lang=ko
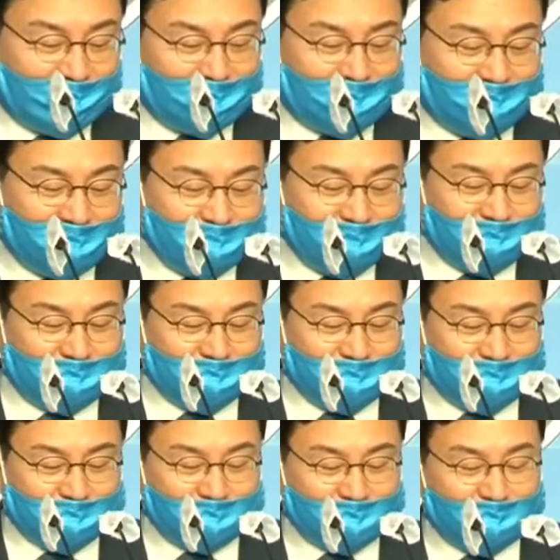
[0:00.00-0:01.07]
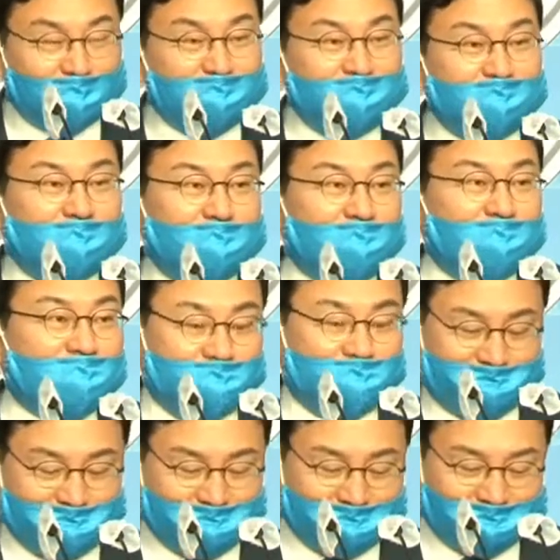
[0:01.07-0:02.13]
결국 이상직이 문제다.
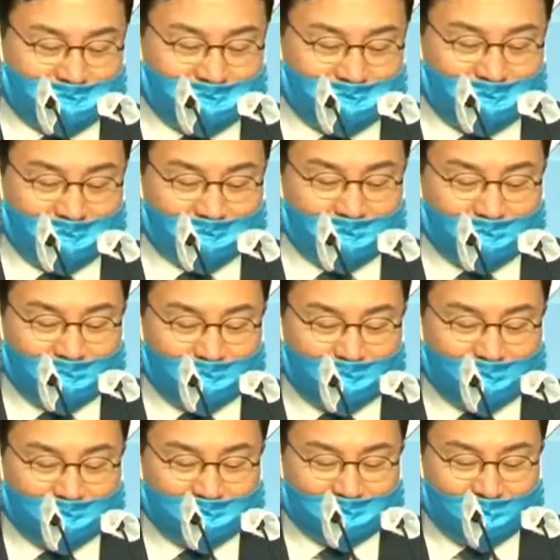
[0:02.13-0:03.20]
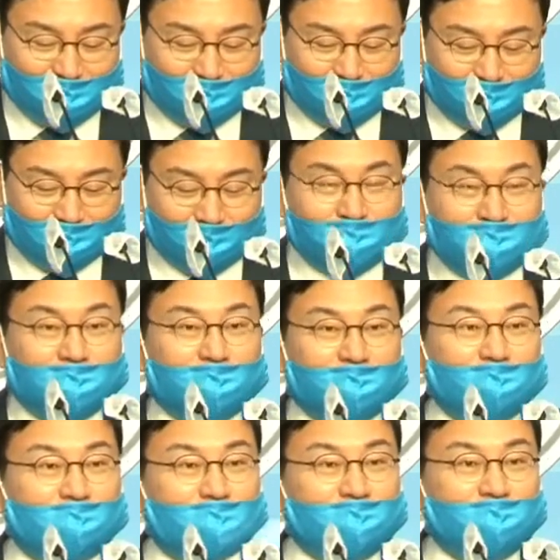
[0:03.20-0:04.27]
제가 창업한 이스타항공
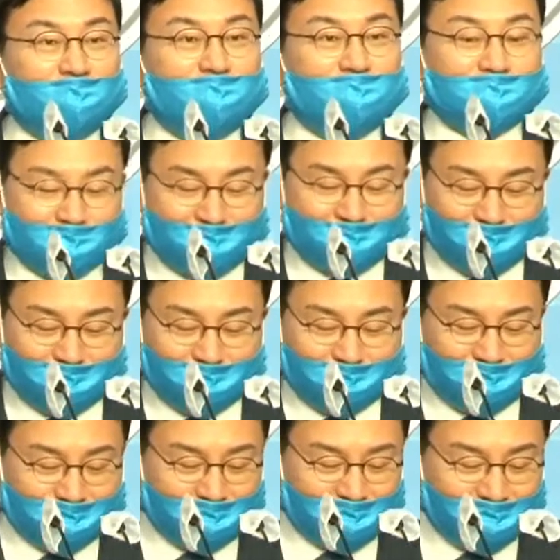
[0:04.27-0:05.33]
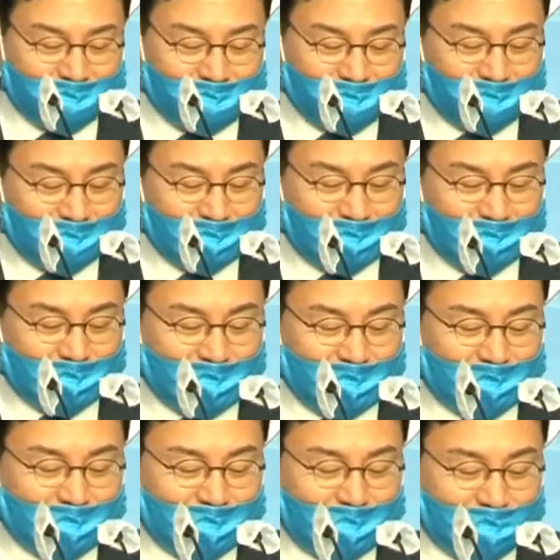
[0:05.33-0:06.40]
문제로 지난 몇 달간
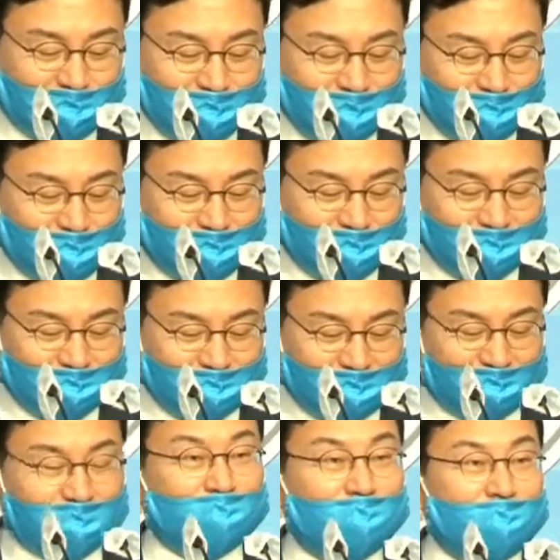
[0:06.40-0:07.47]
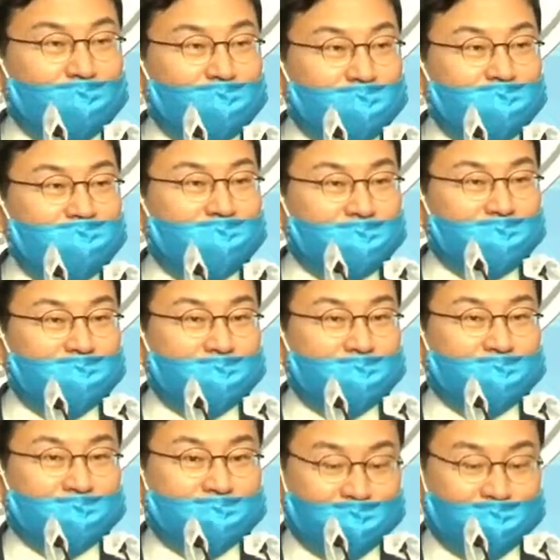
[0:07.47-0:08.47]
수도 없이 보고 들은 말입니다.